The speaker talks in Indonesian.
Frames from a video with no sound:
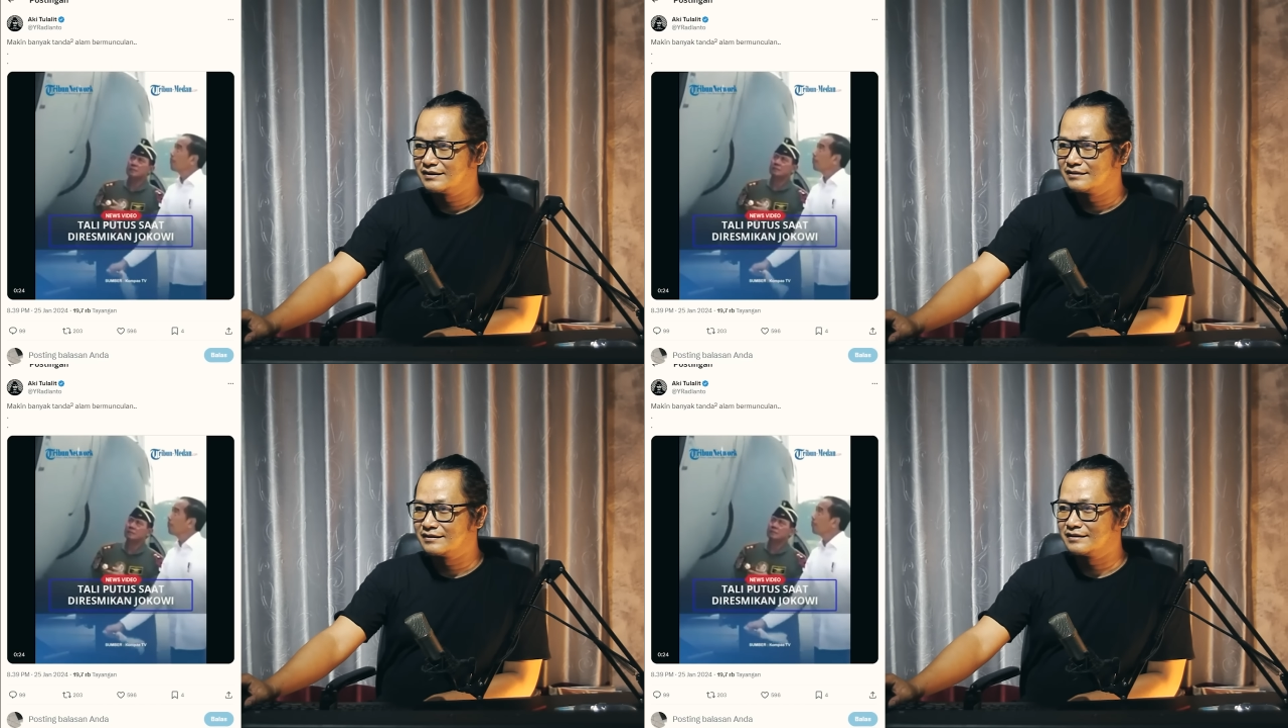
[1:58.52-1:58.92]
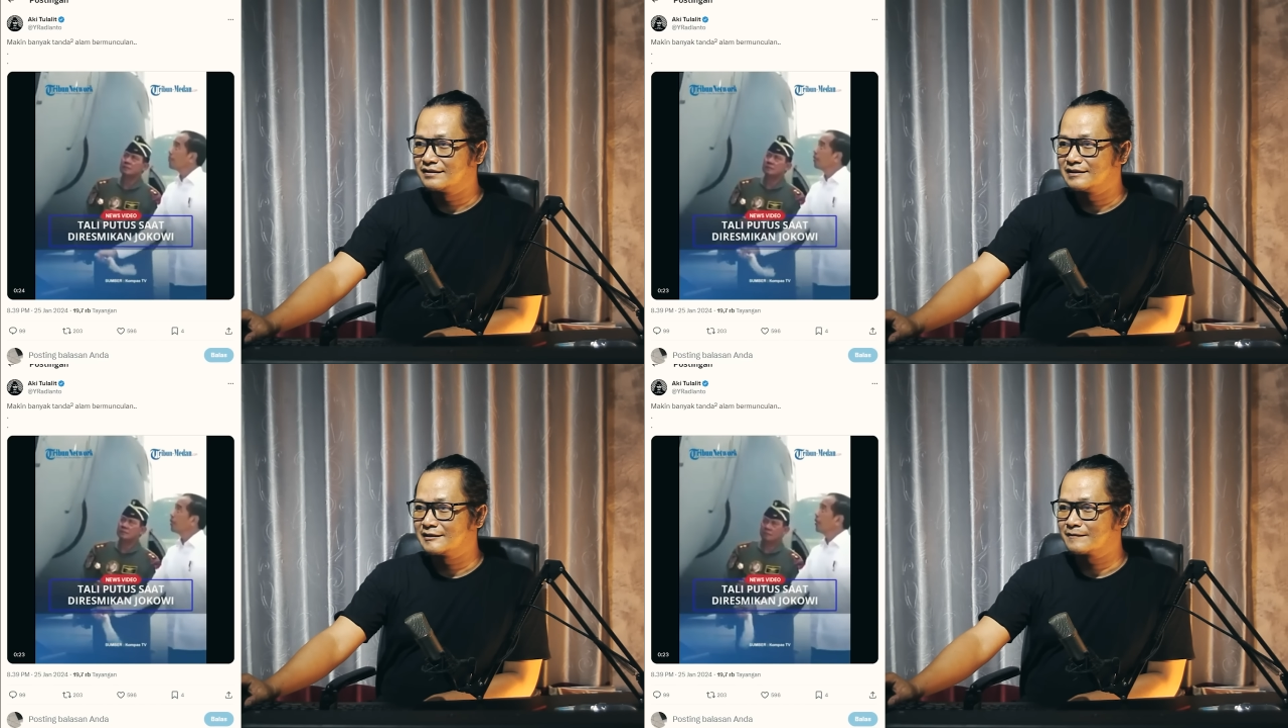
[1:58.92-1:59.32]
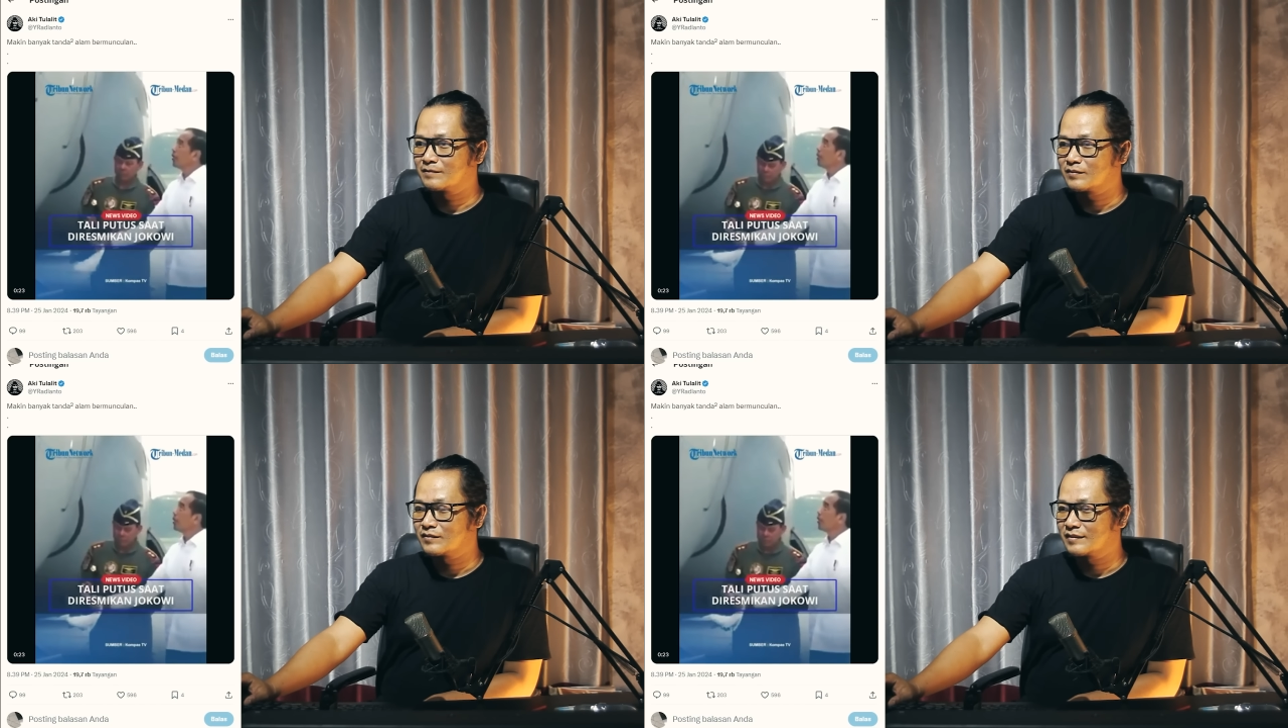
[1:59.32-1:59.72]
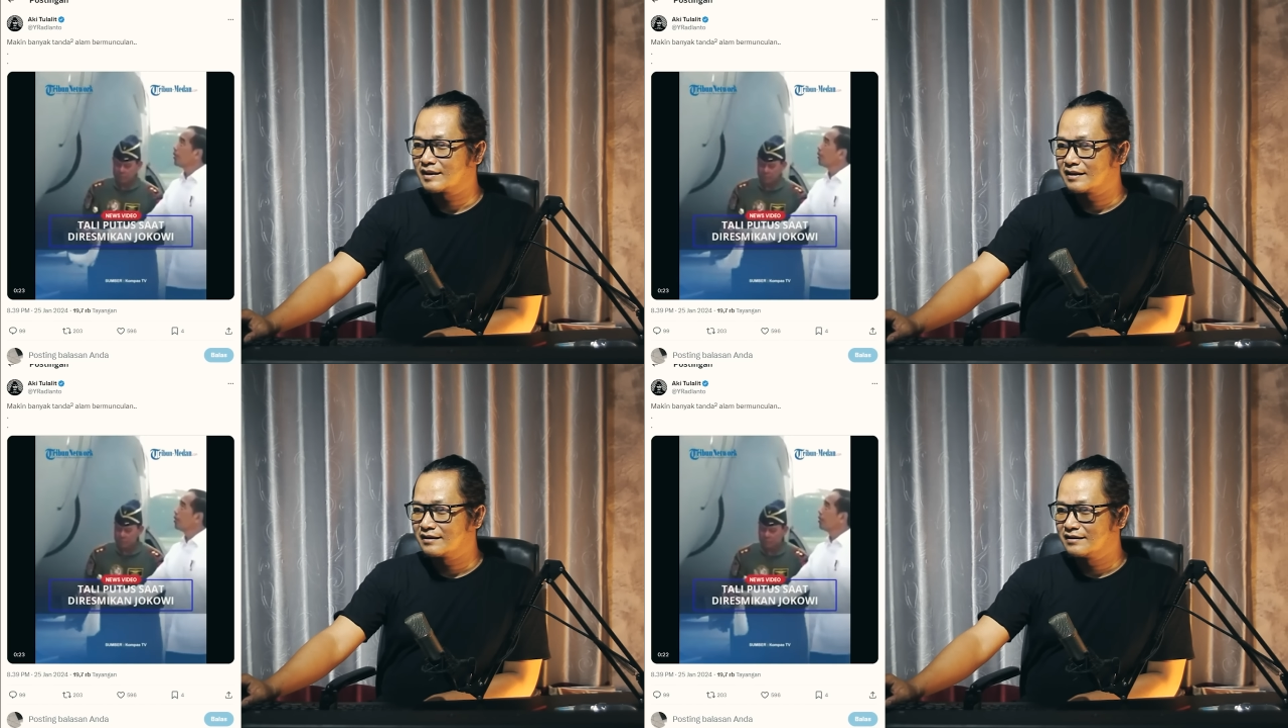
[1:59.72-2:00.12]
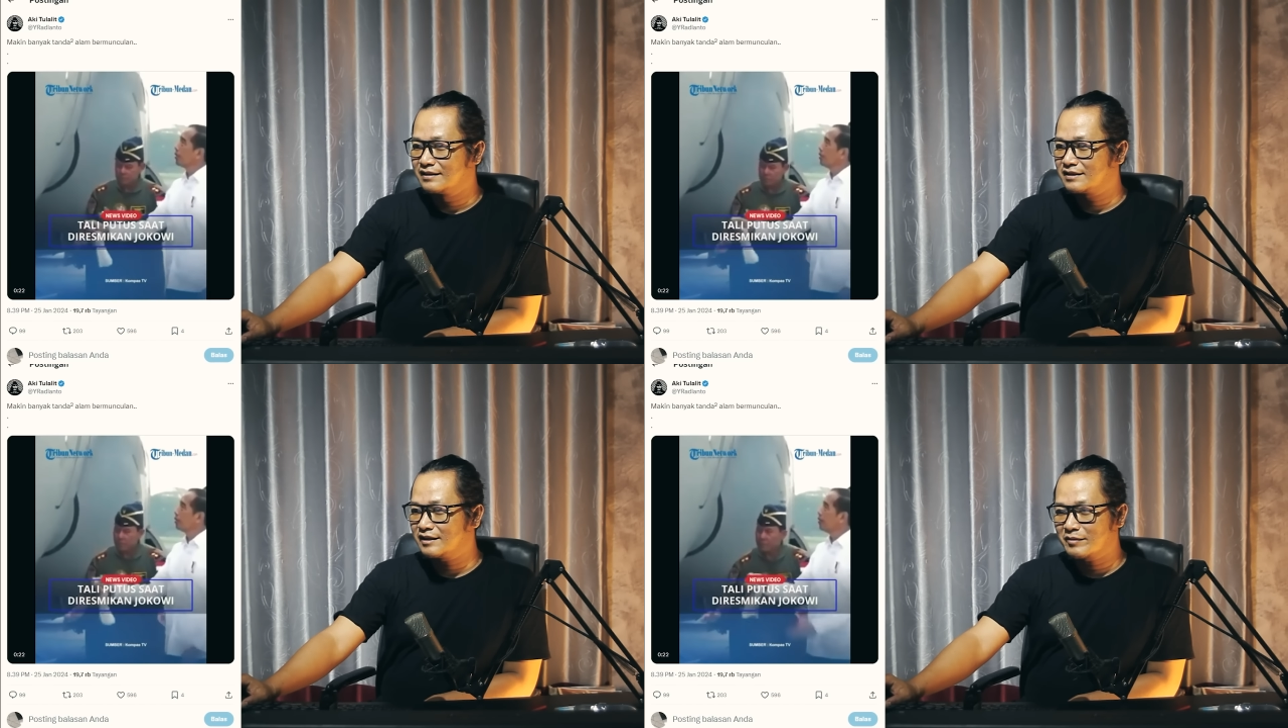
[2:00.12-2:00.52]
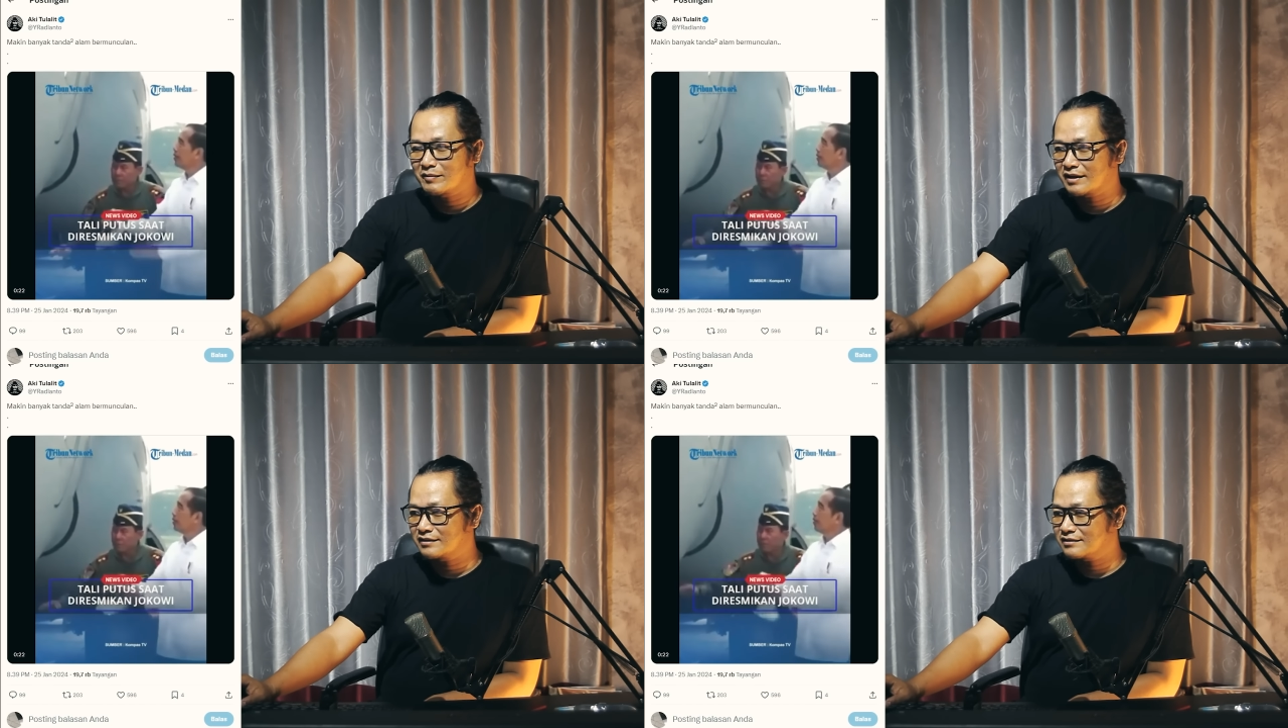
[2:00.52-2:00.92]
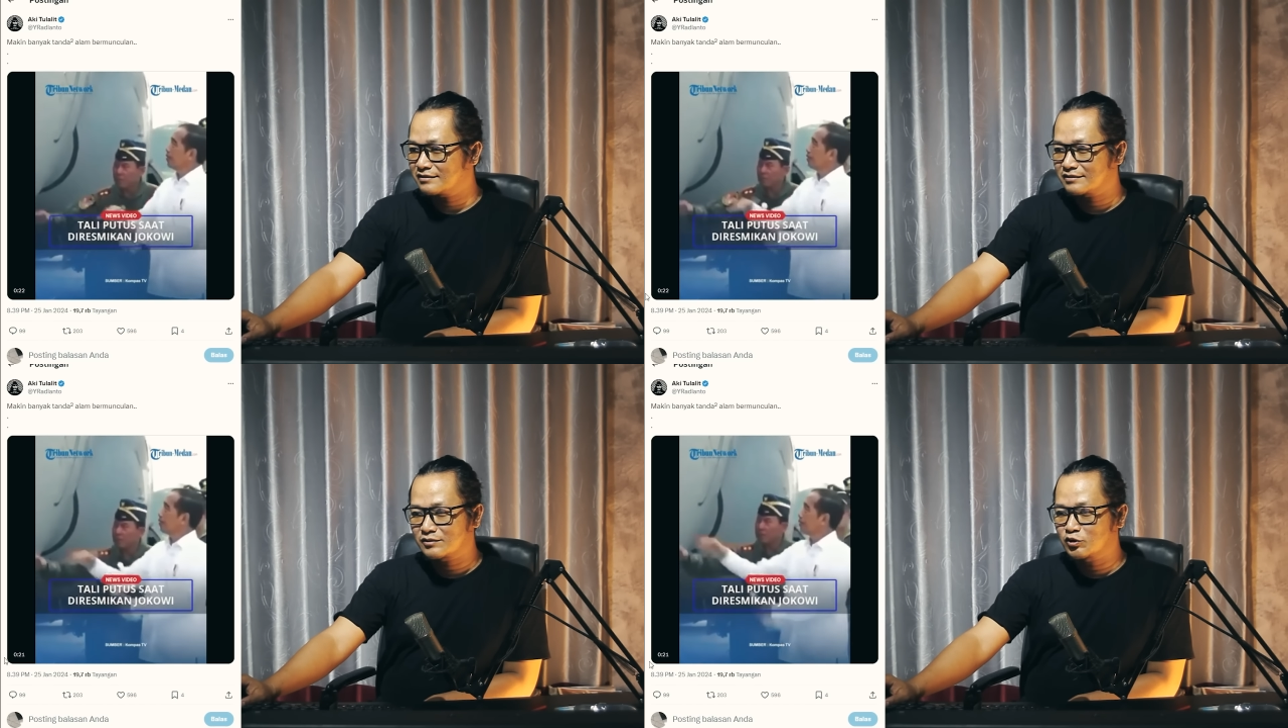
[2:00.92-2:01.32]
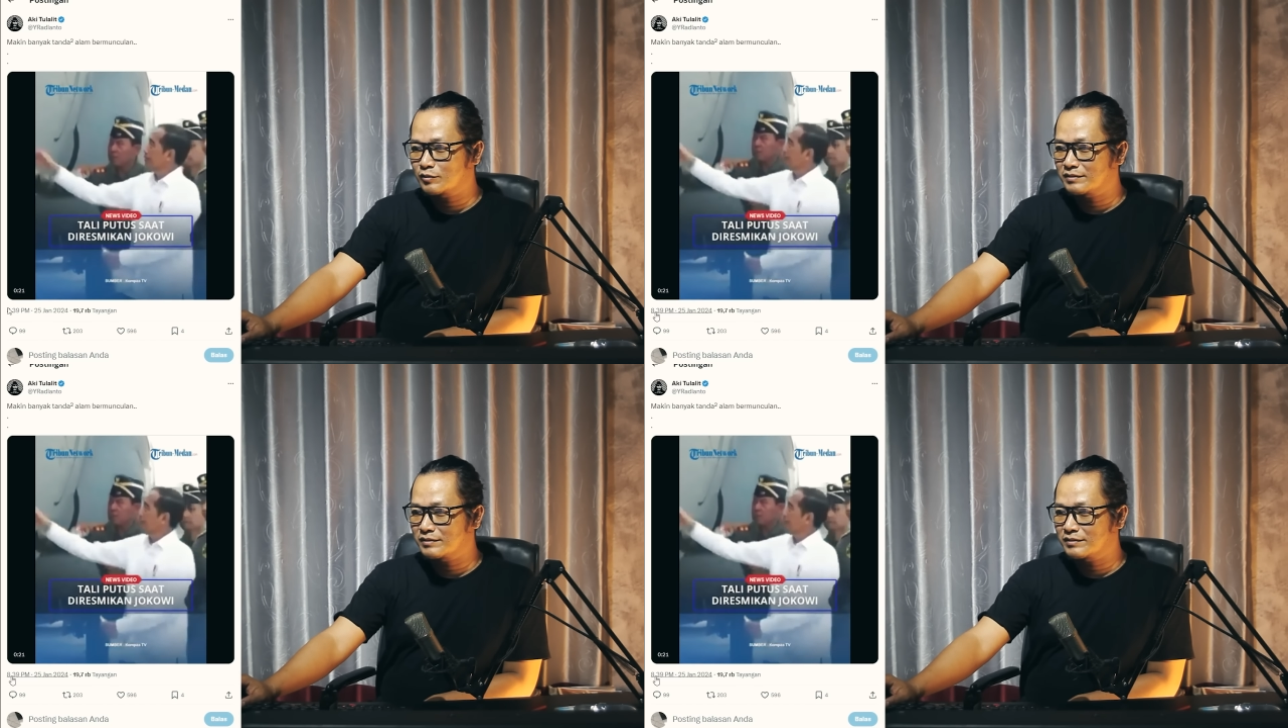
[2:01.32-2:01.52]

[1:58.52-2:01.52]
Hmm. Di sini memang cukup